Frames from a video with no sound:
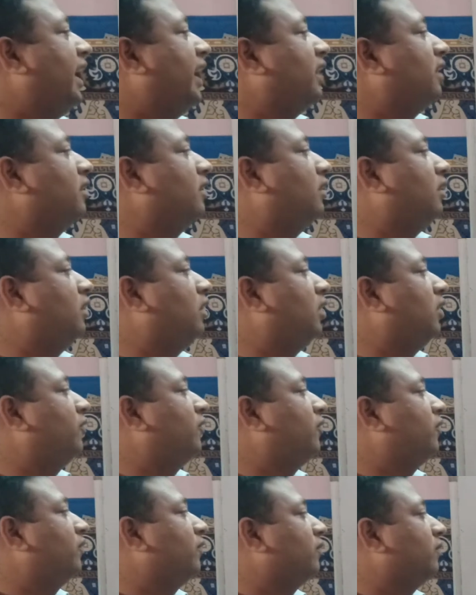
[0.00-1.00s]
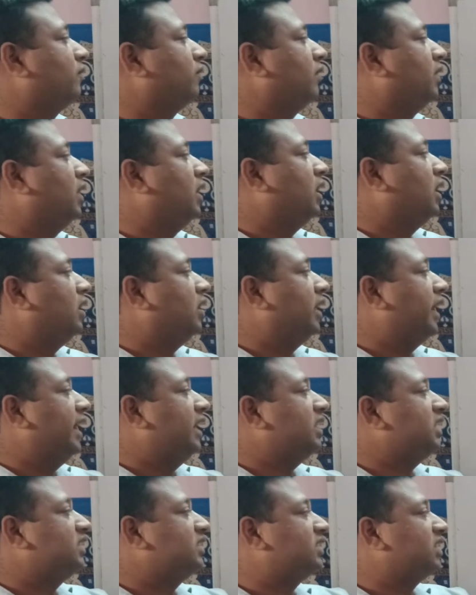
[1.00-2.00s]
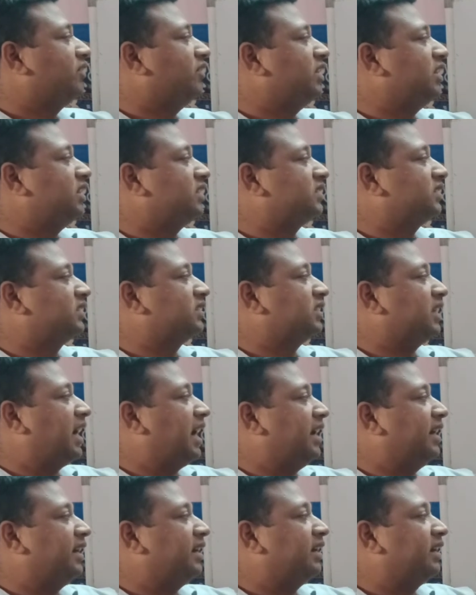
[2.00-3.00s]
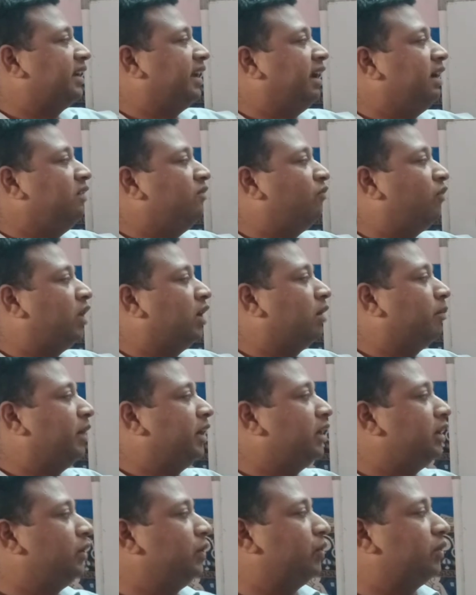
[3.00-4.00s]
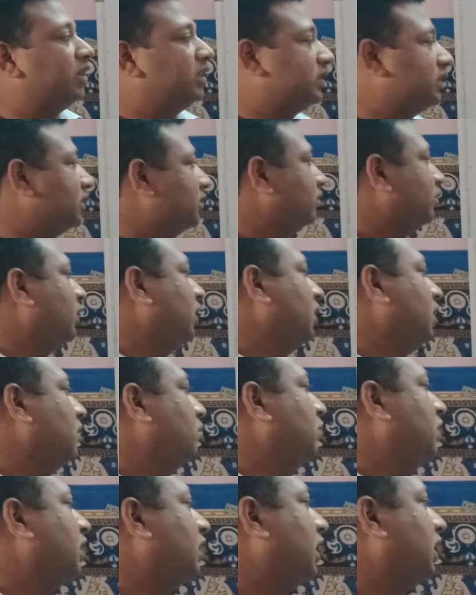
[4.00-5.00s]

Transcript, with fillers: యాక్ట్ ఆఫ్ నైన్టీన్ సెవెంటీ సిక్స్ యాడ్ టెన్ ఫండమెంటల్ డ్యూటీస్ మన